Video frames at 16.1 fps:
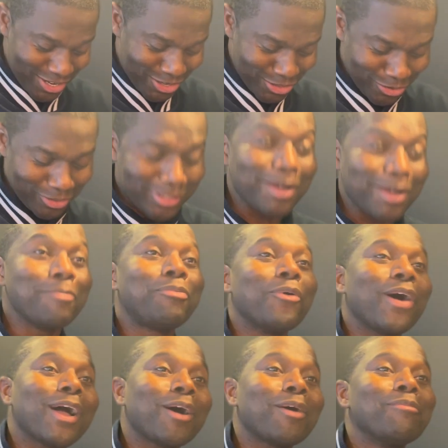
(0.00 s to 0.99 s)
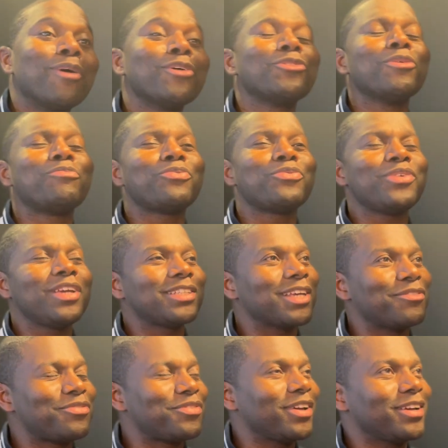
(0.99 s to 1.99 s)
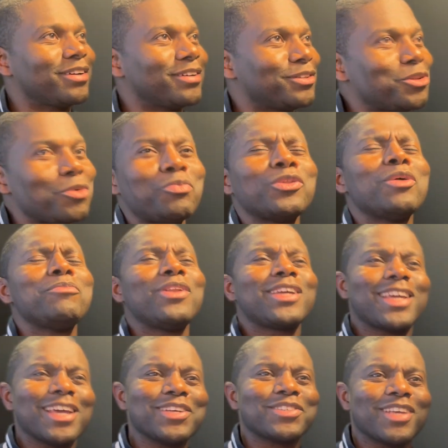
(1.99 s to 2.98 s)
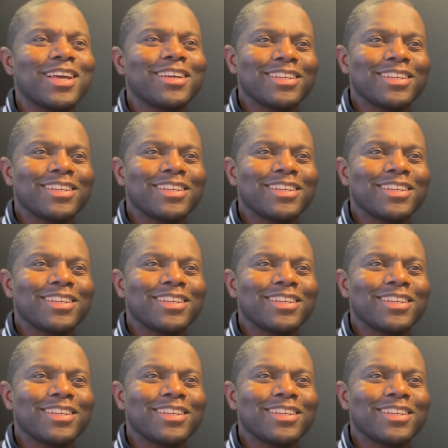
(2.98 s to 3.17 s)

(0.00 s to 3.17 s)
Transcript: Donc temporairement, depuis, ça fait, depuis 2015. Hein.